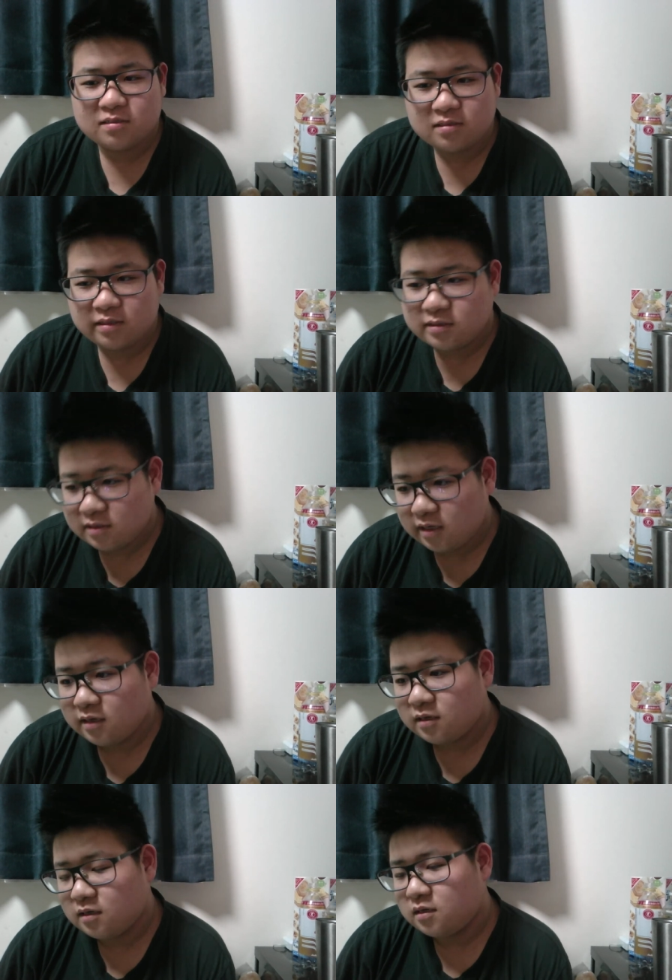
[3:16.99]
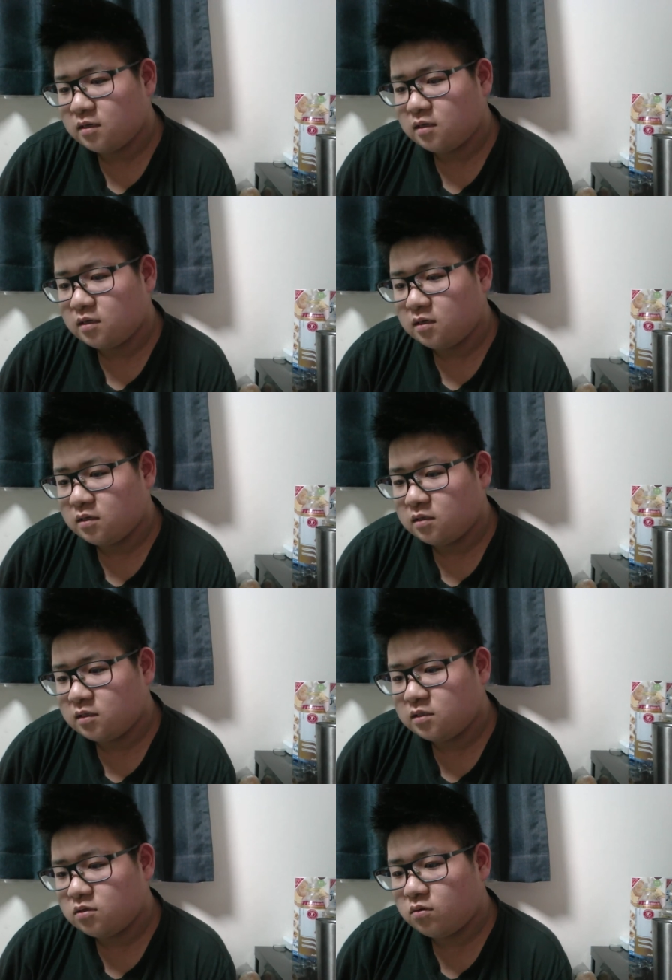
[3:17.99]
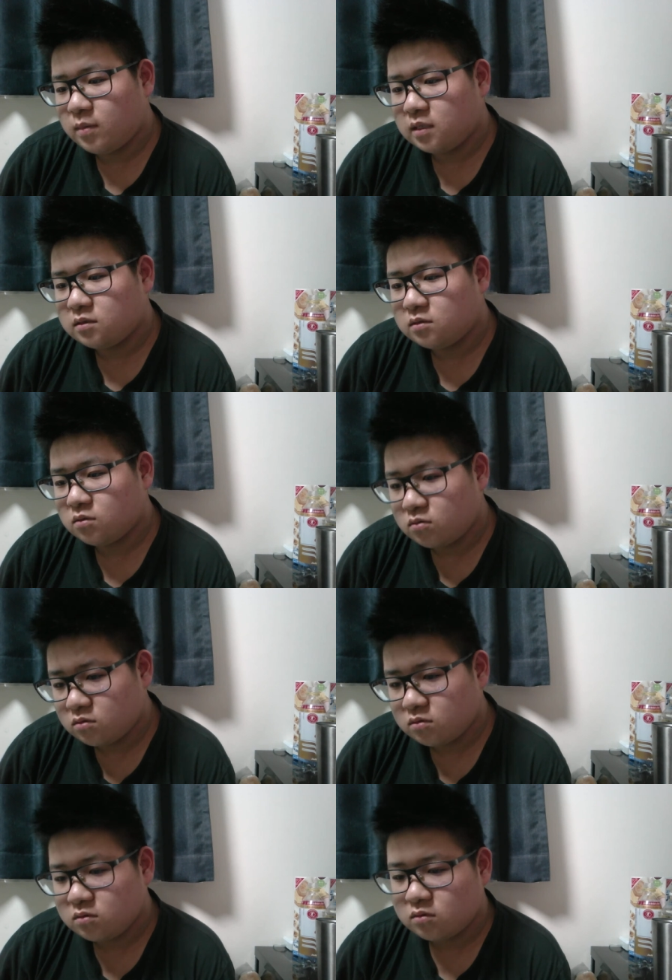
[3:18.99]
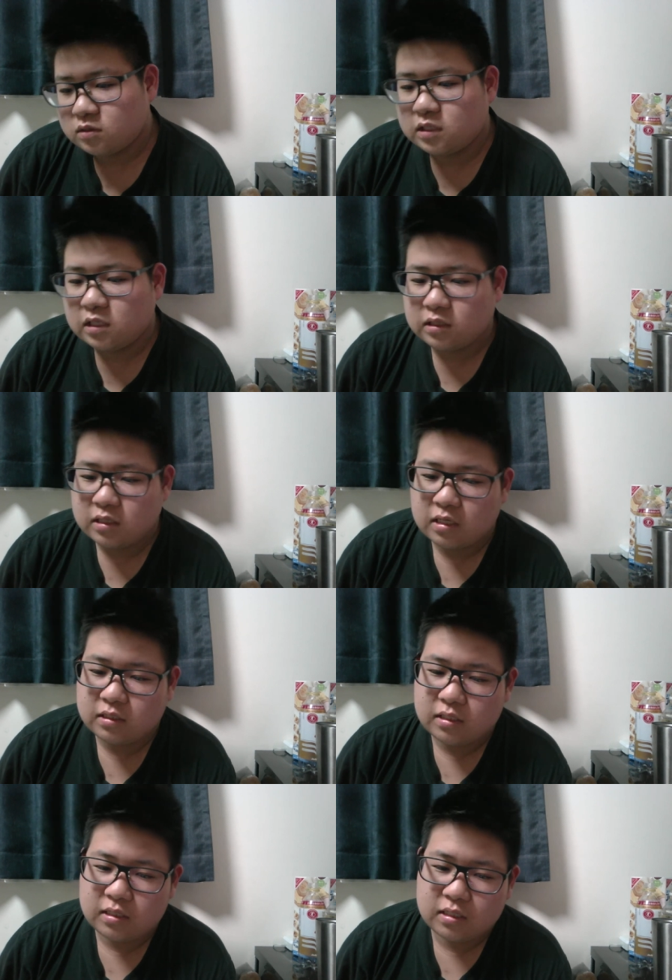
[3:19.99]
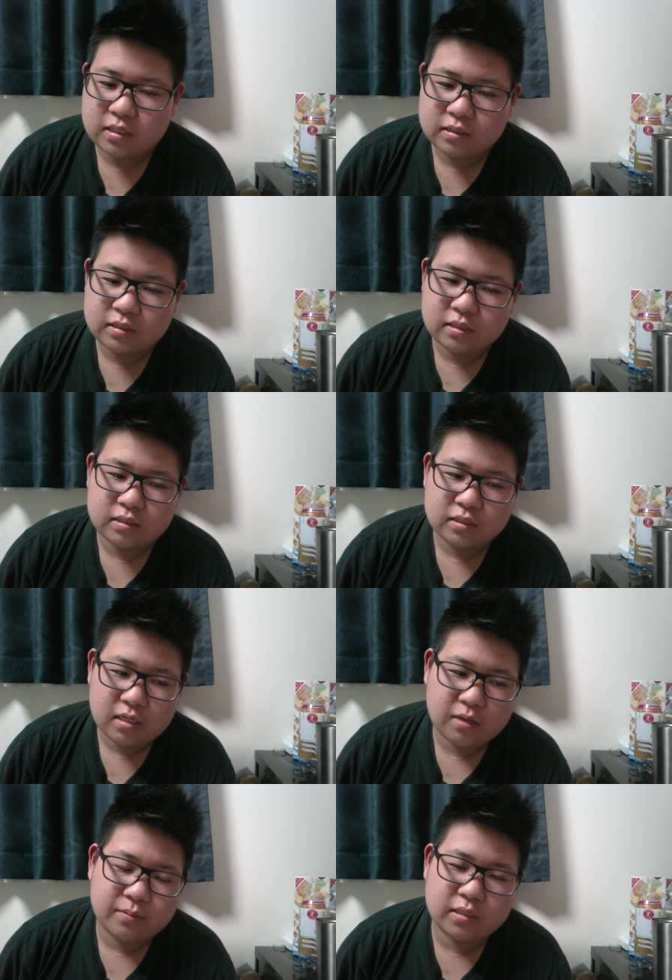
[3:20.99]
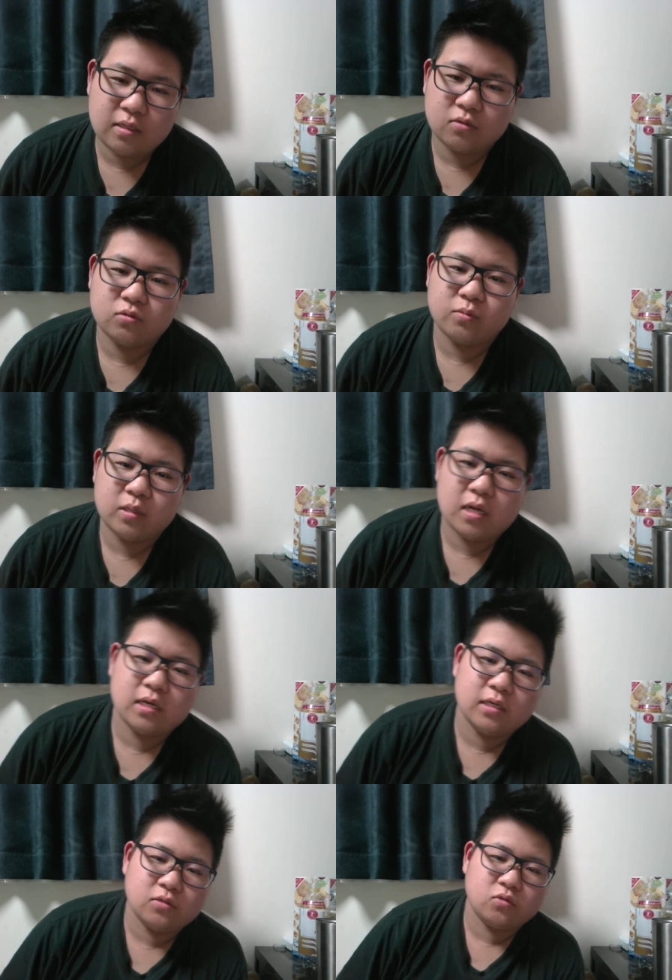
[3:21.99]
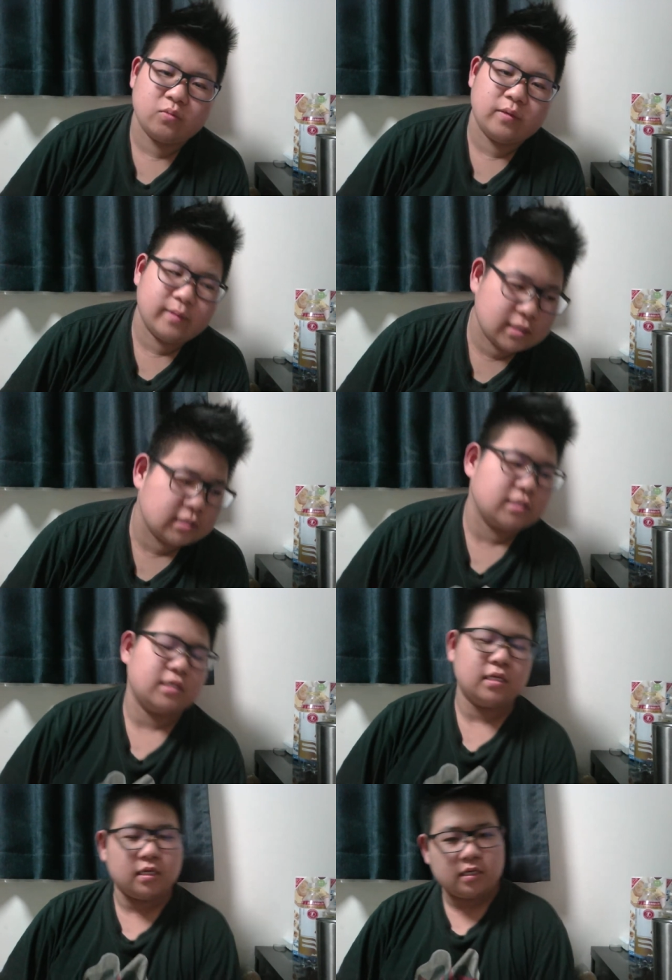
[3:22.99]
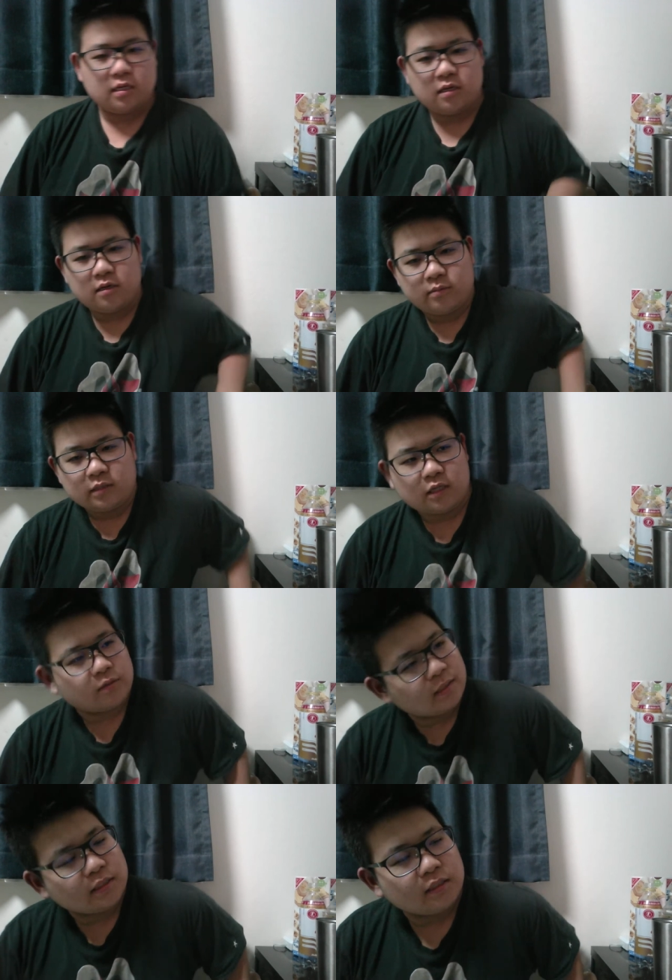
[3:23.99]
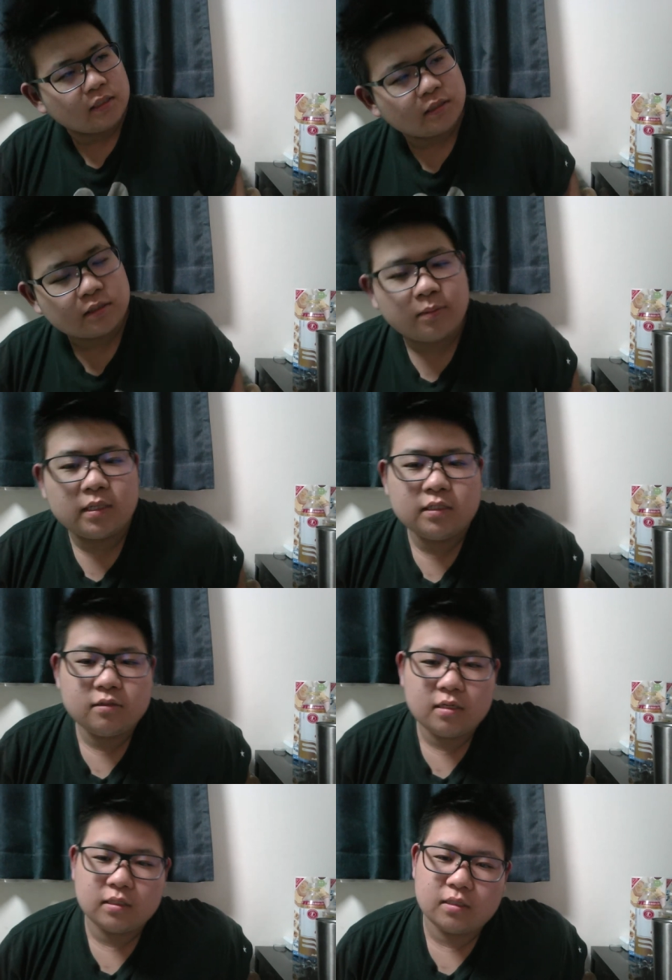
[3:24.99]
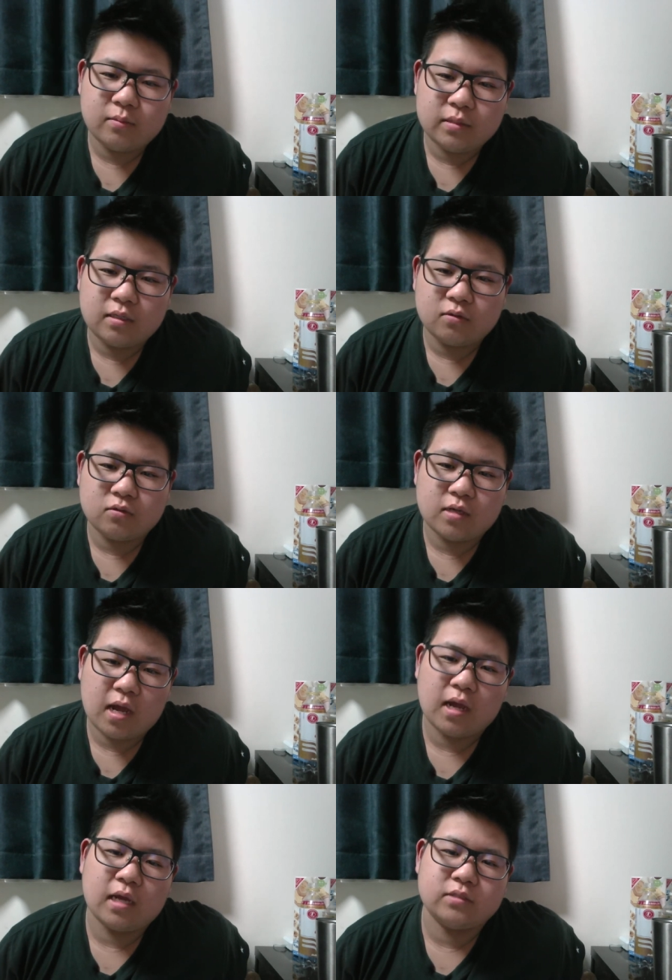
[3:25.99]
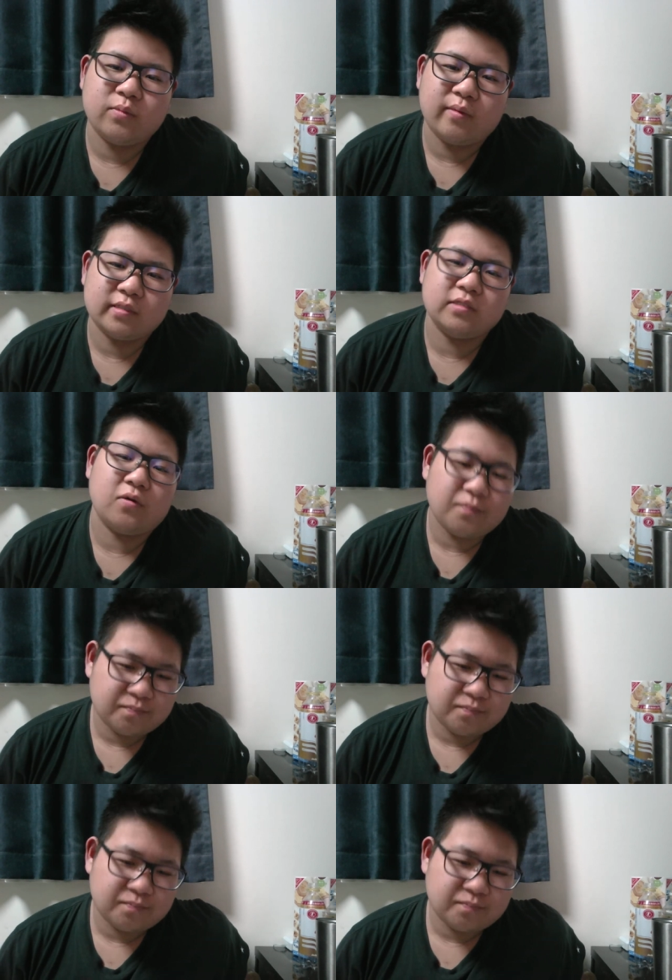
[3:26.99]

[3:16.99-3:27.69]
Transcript: ですね。自己満足をしてって人気が出てったらみんなのことも考えようと思います。100万人、1000万人くらいいったらみんなのこと考え始めますよ。